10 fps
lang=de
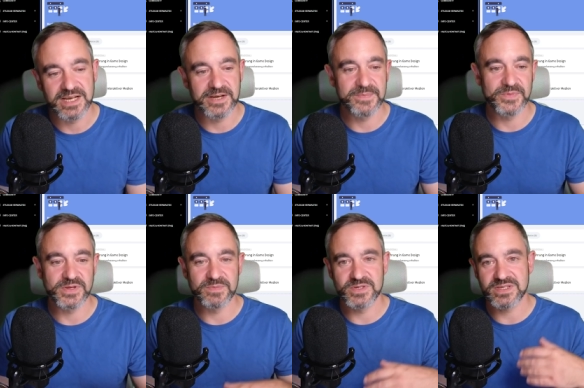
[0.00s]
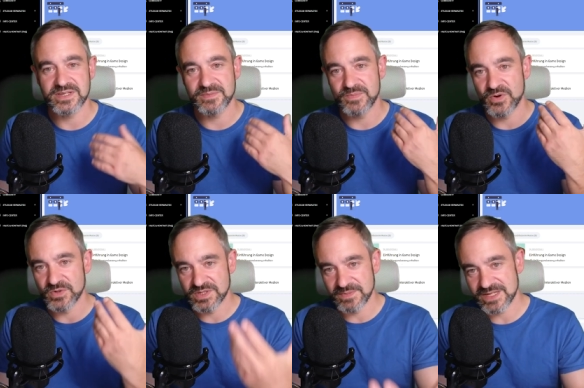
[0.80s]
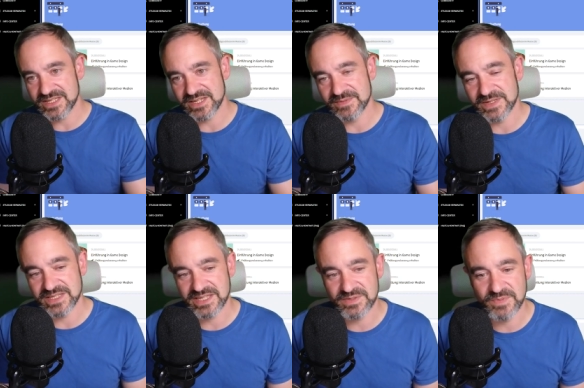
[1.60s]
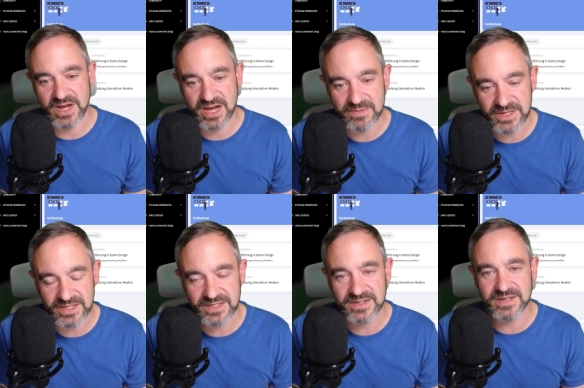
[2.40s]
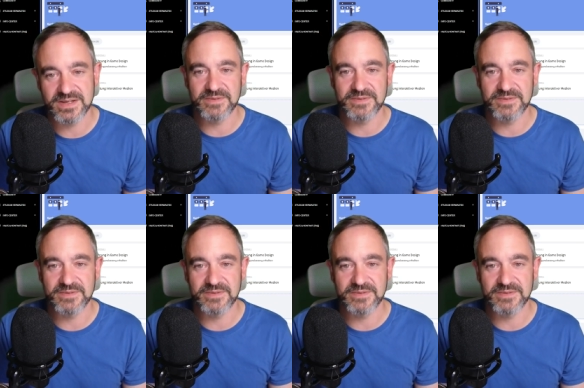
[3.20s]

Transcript: Ähm, und ihr müsst pro Semester immer sechs bearbeiten.